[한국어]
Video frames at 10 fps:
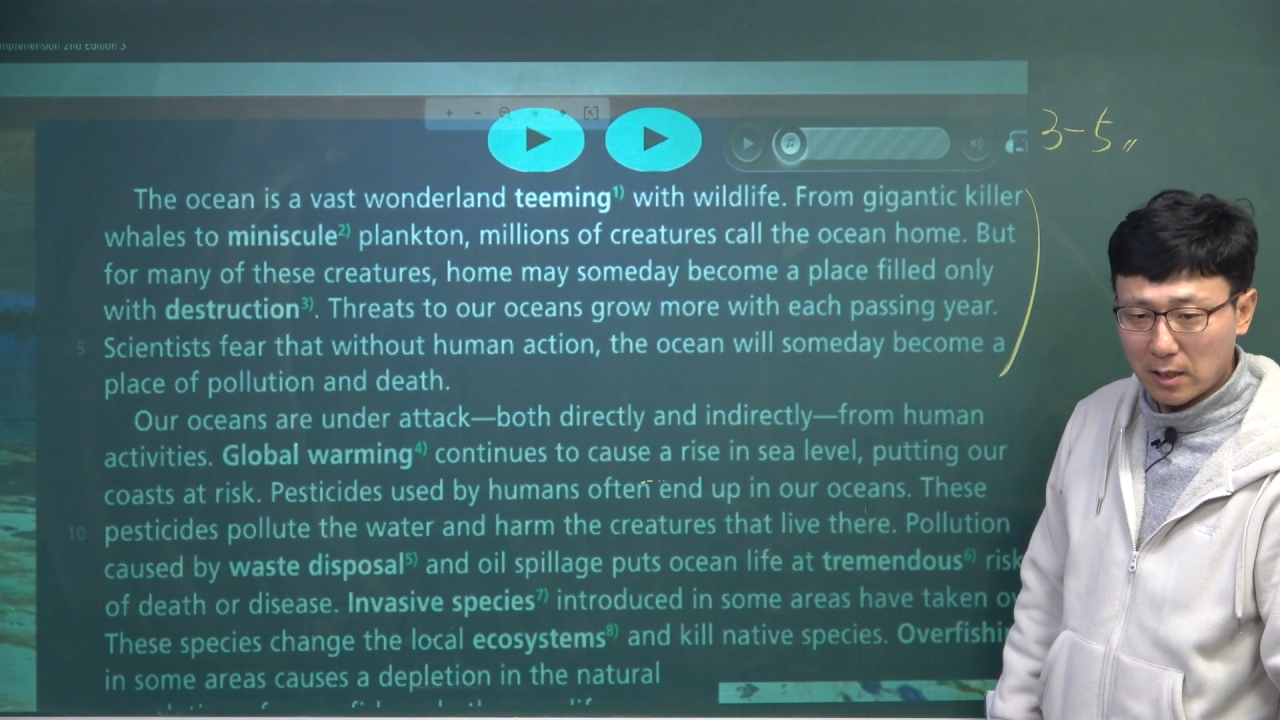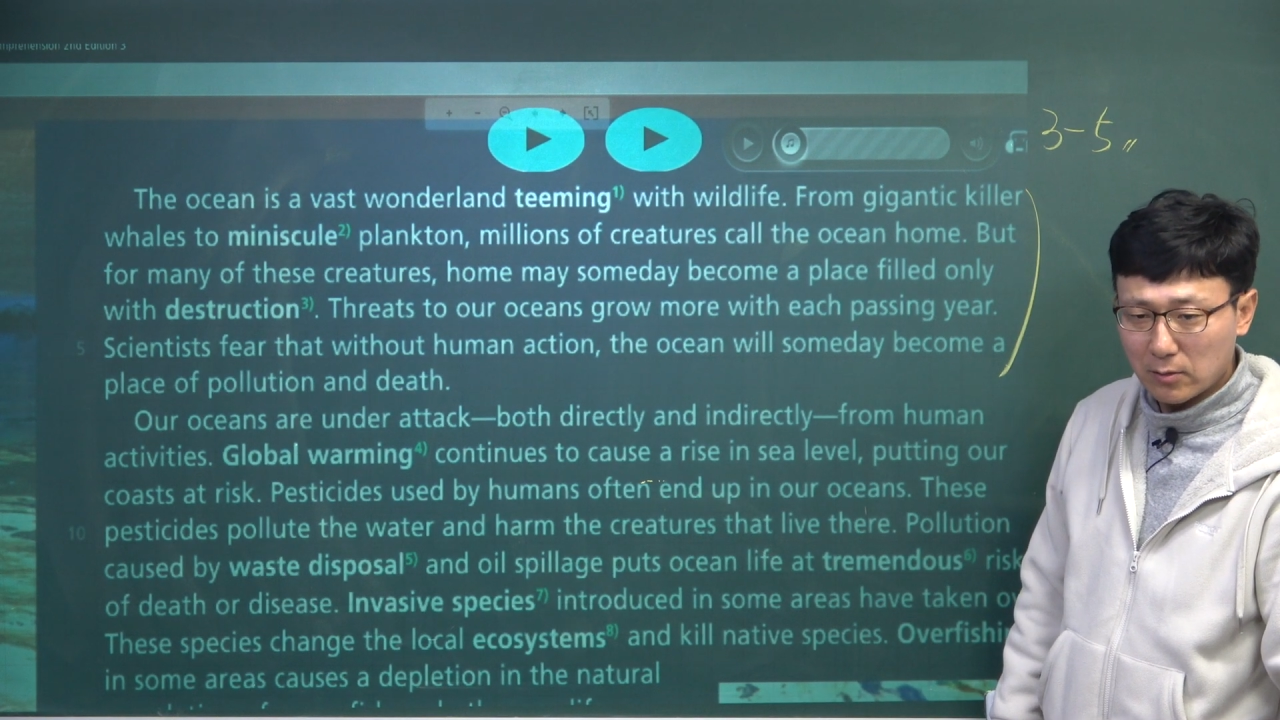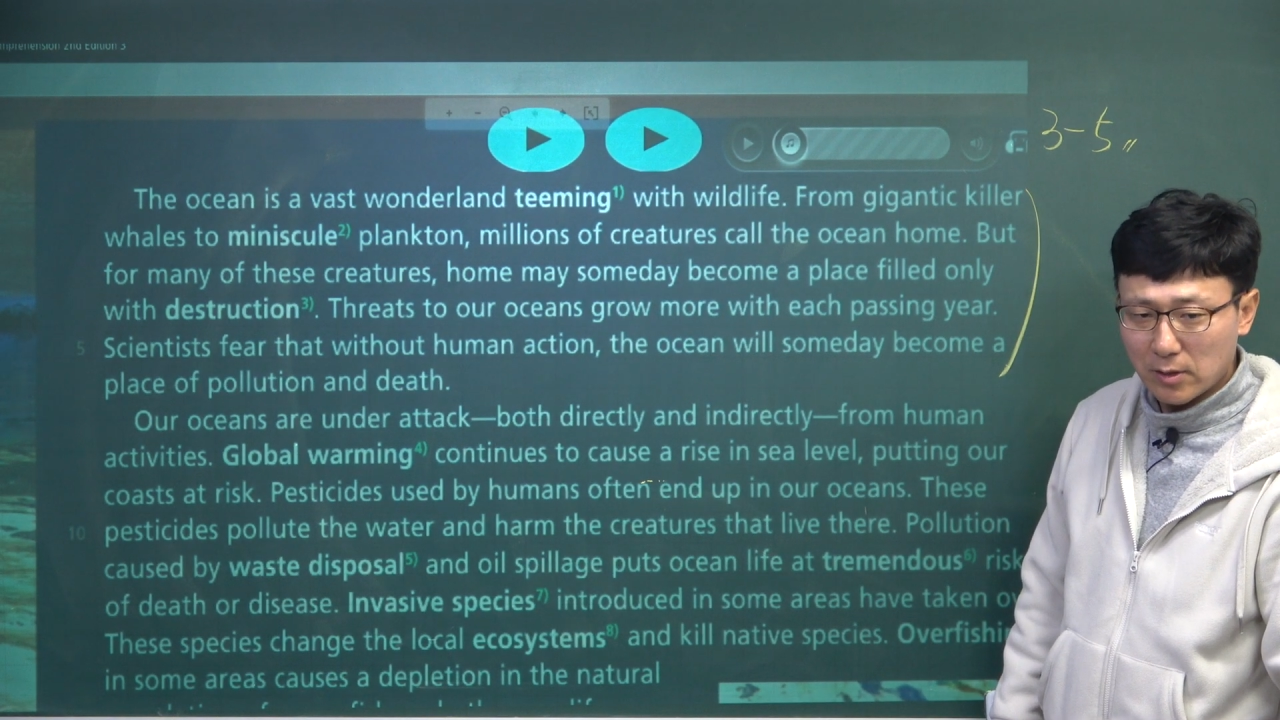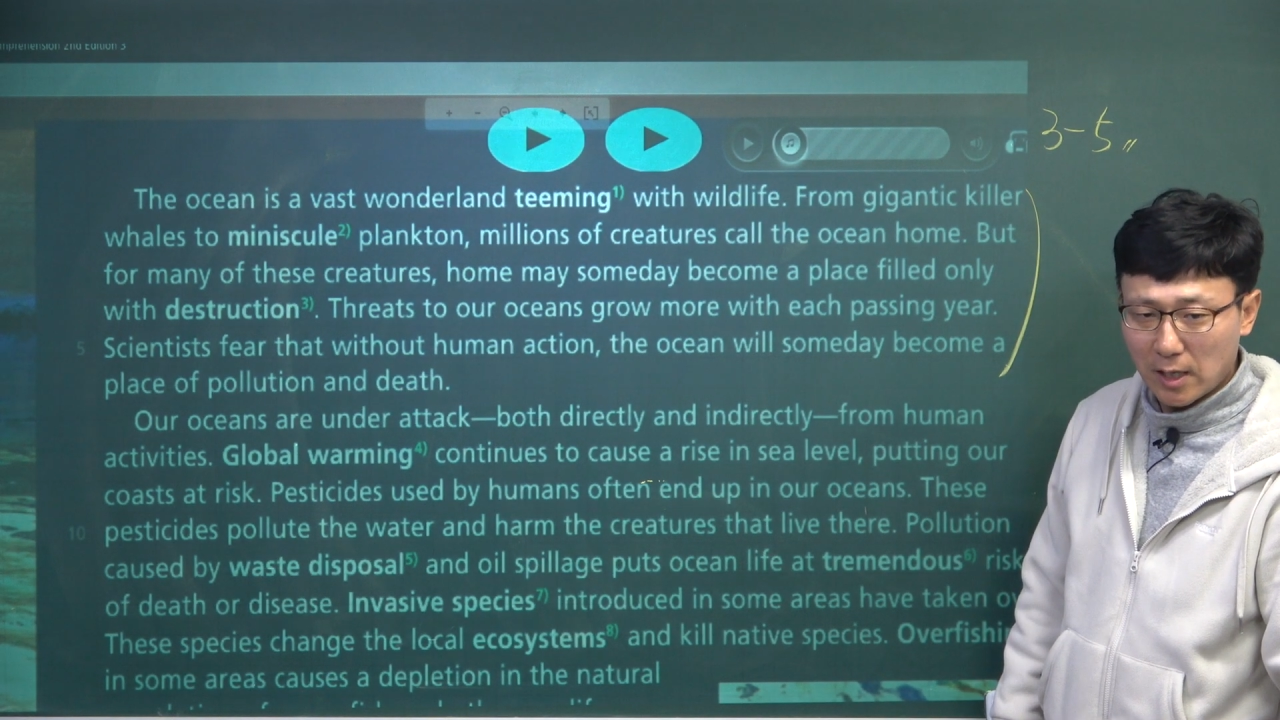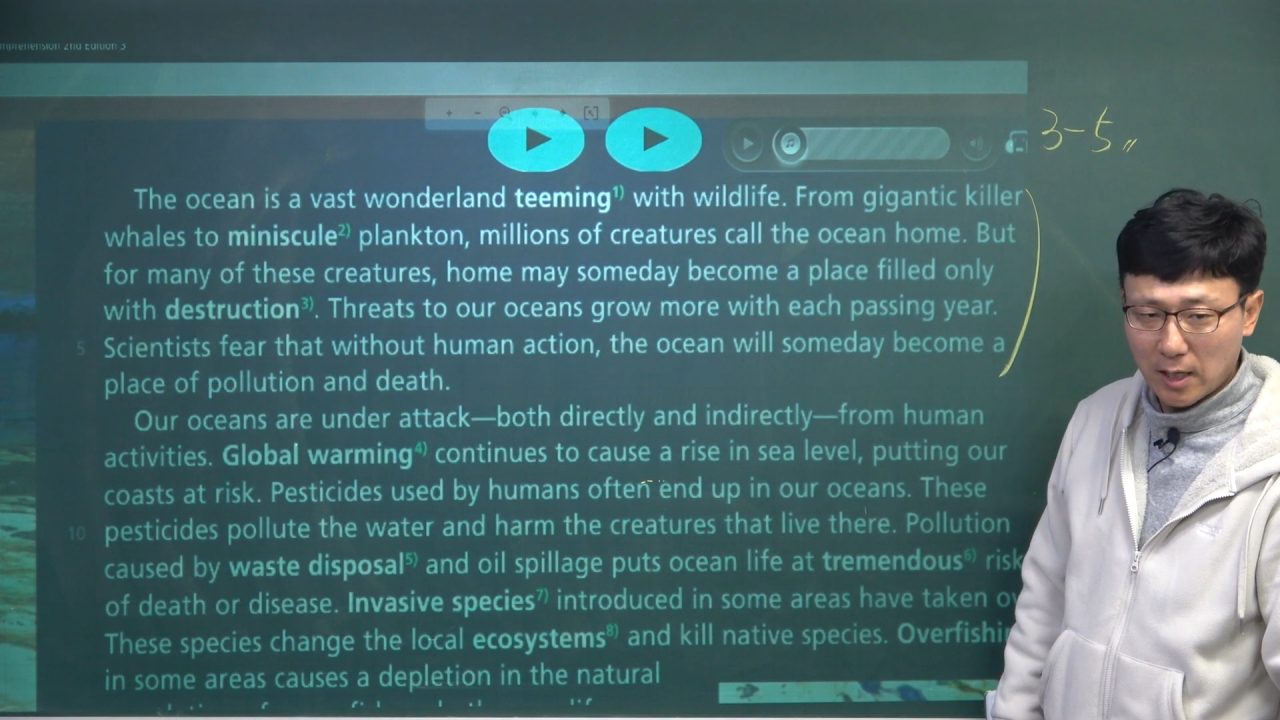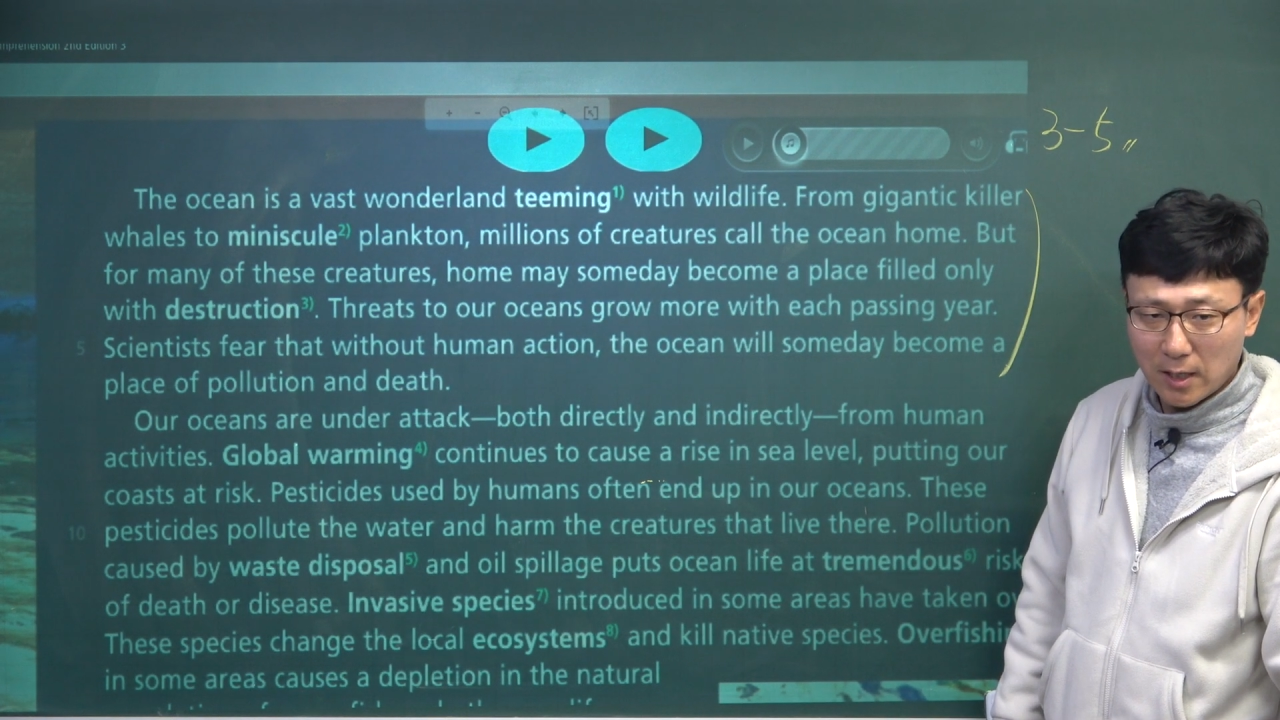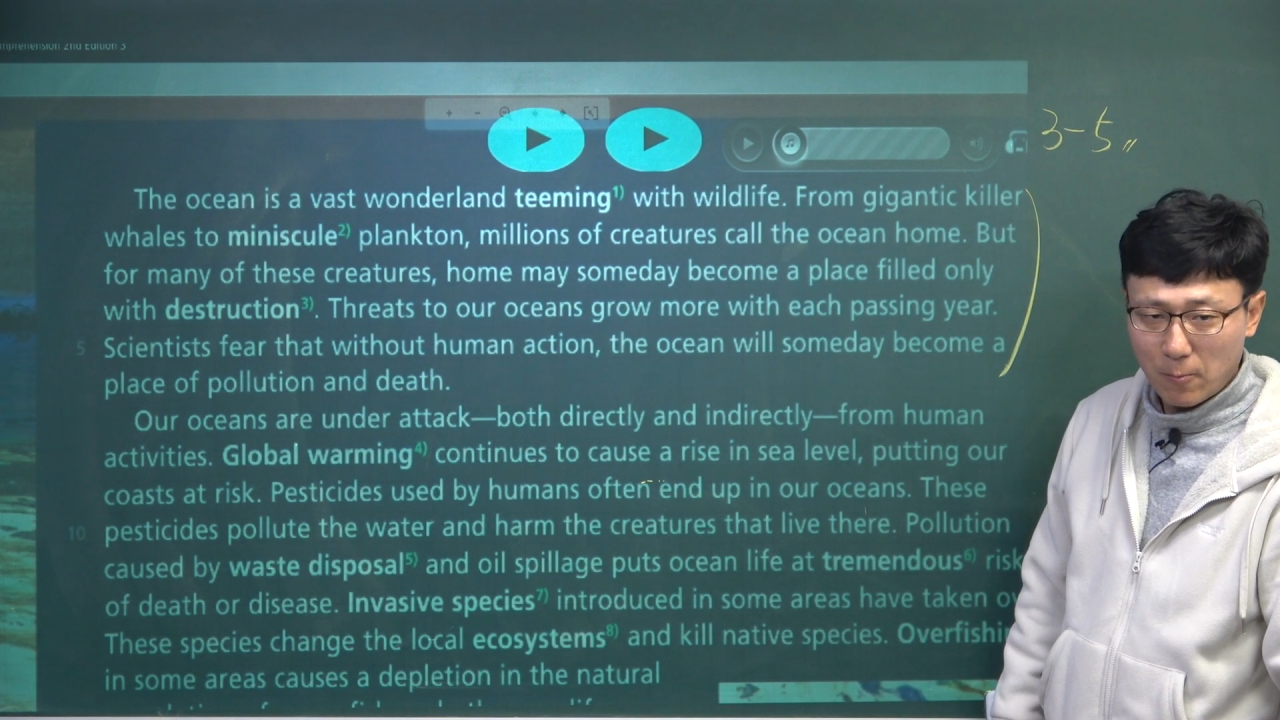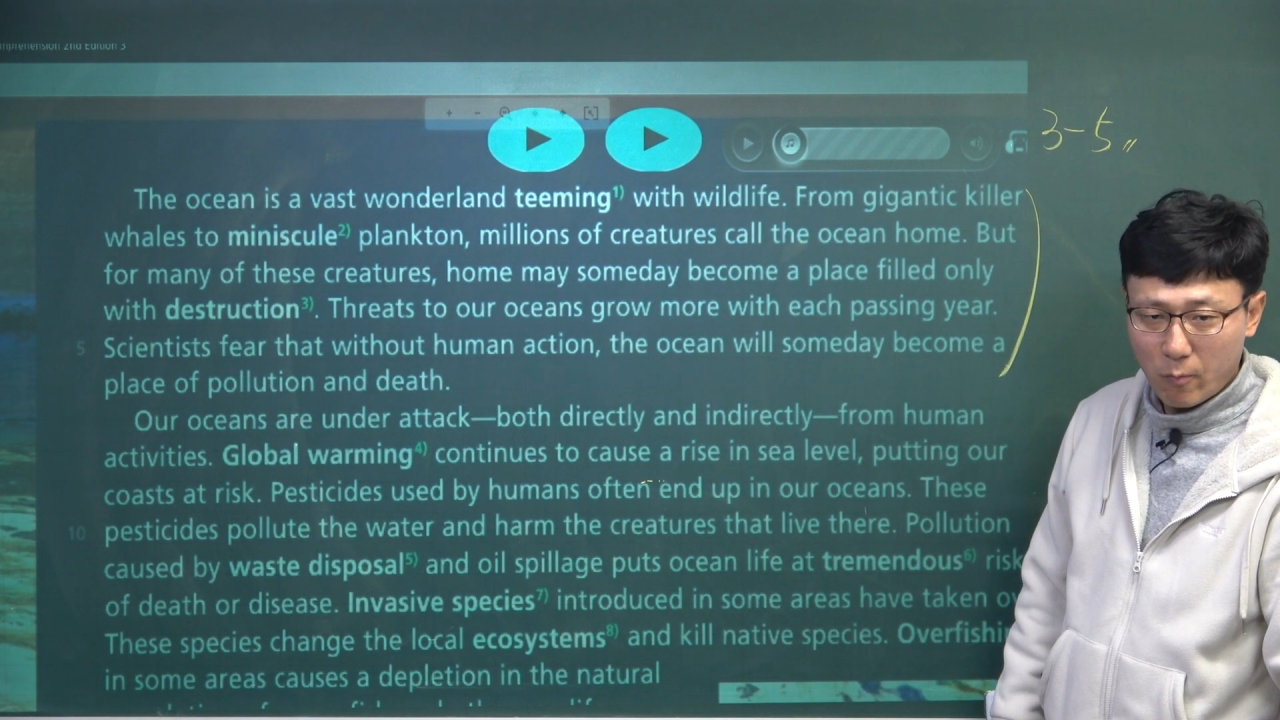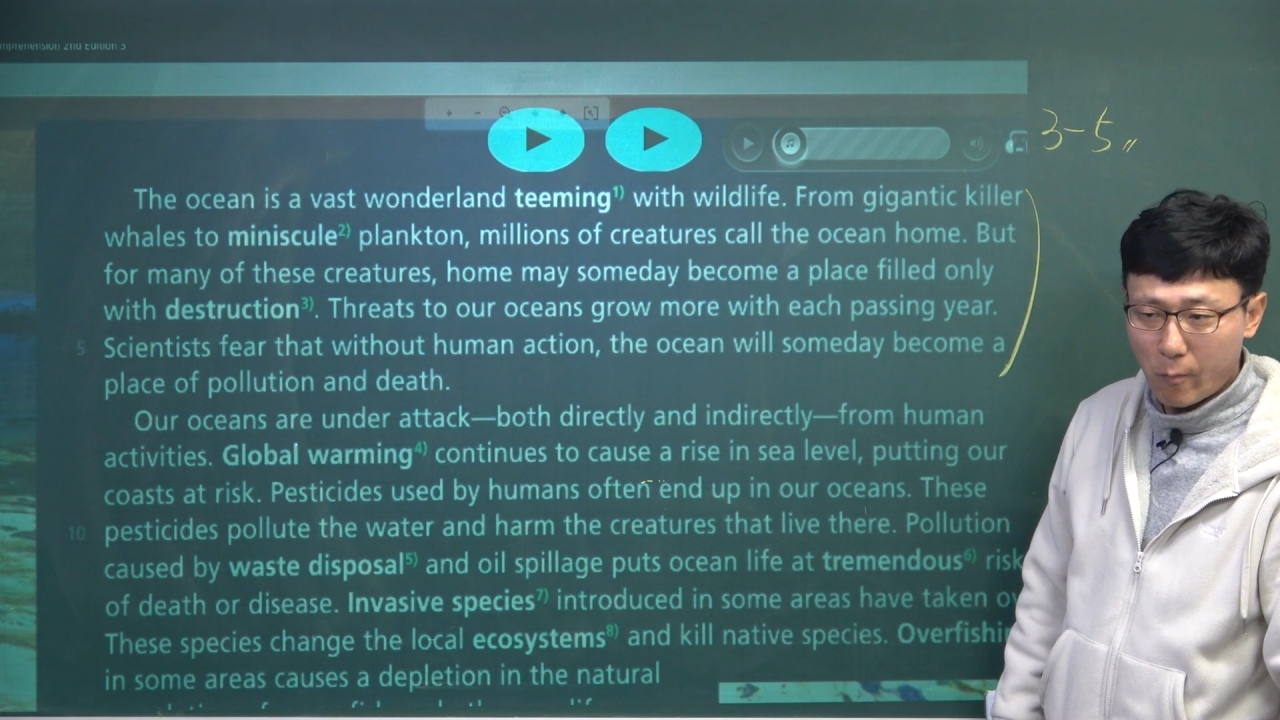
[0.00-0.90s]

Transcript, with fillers: 되는 거야.